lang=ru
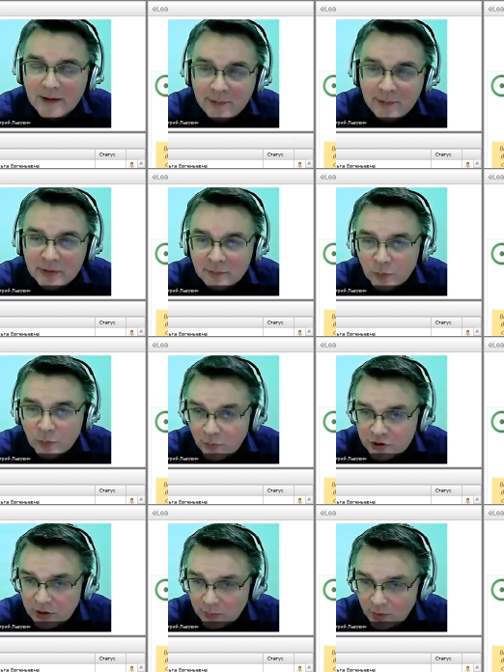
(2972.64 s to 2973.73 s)
методом проб
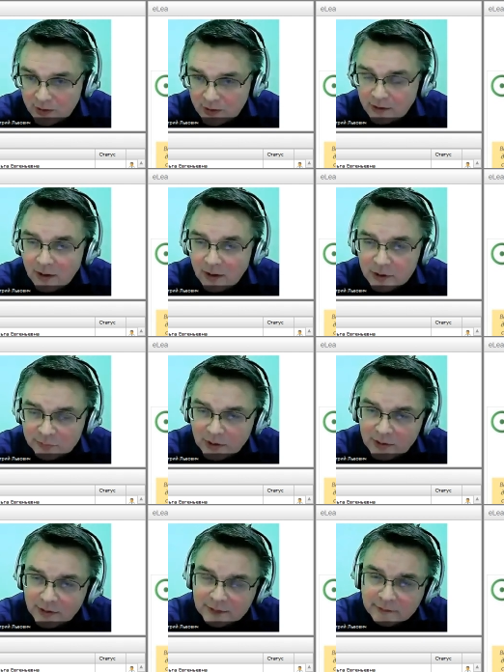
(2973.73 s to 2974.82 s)
ошибок,
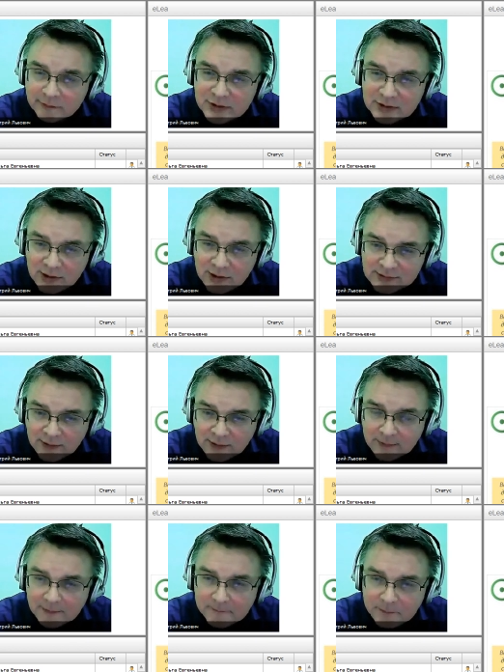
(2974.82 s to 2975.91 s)
ошибок этого достигать,
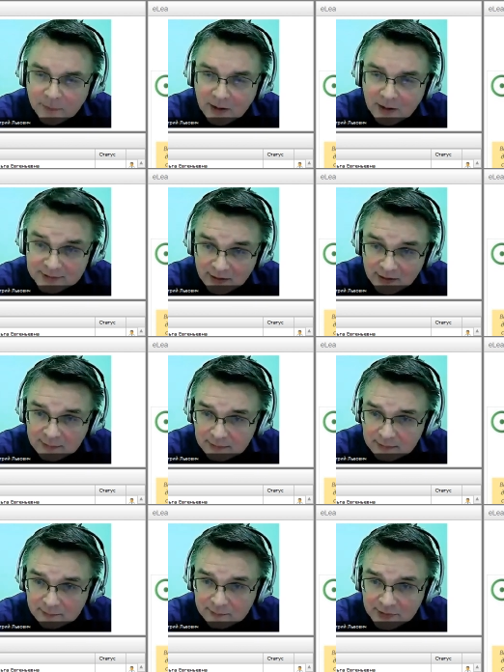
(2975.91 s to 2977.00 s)
хотя
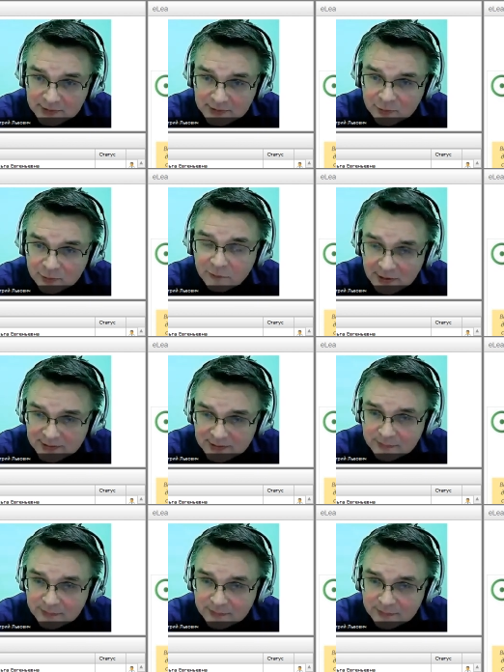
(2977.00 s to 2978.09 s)
эти
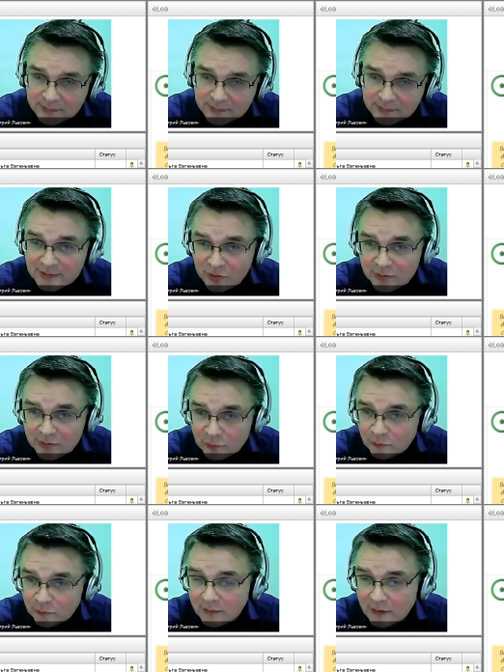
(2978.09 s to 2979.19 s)
120 можно заменить
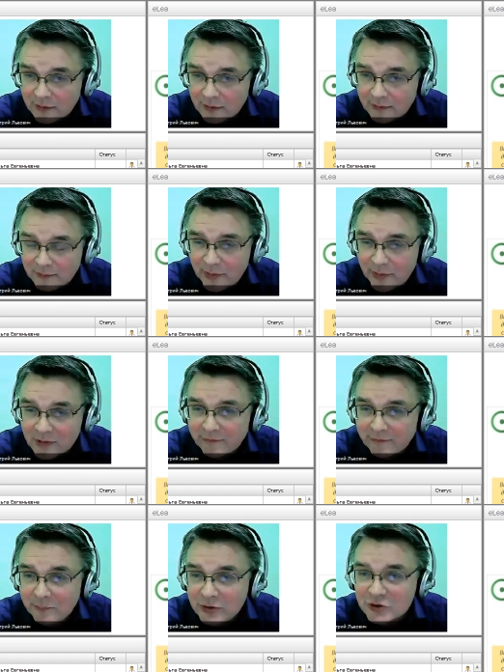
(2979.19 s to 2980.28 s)
ну, на
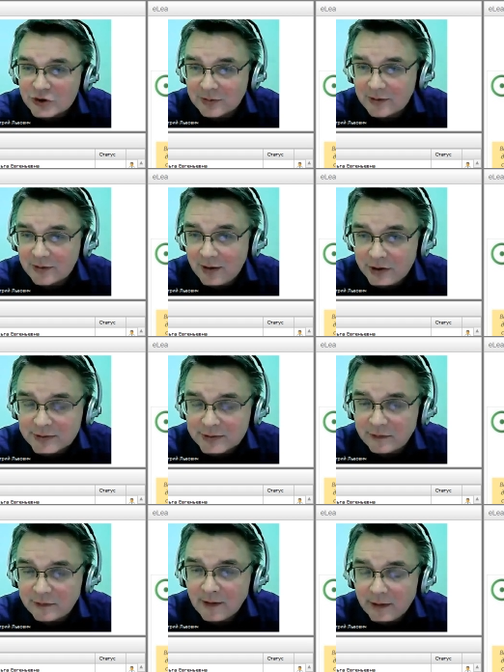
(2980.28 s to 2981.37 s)
порядково меньшее да,
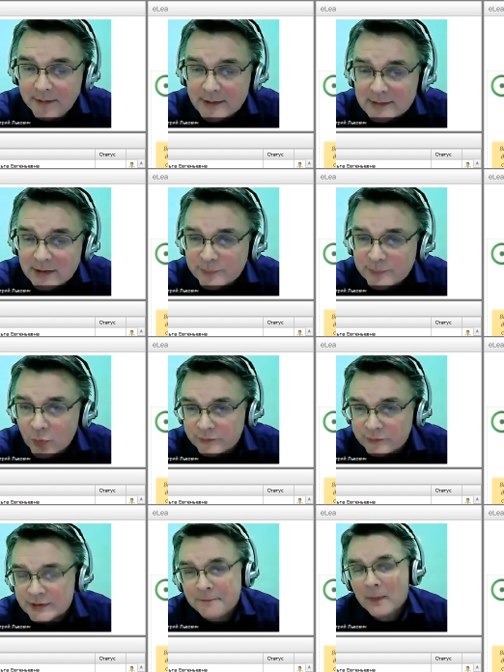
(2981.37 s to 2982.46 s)
количество, если
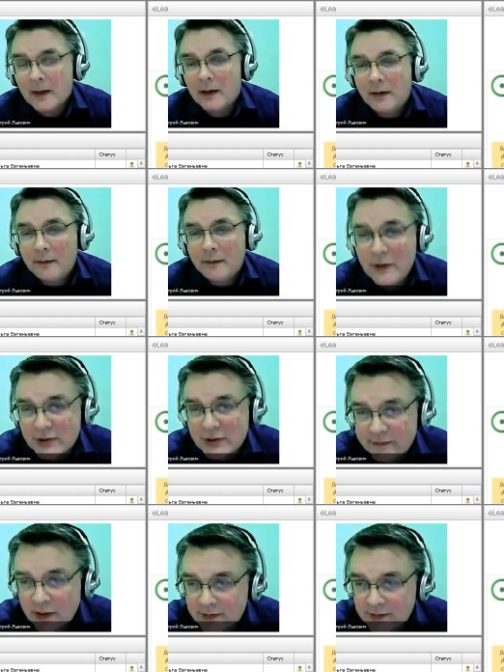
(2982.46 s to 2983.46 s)
использовать вещи,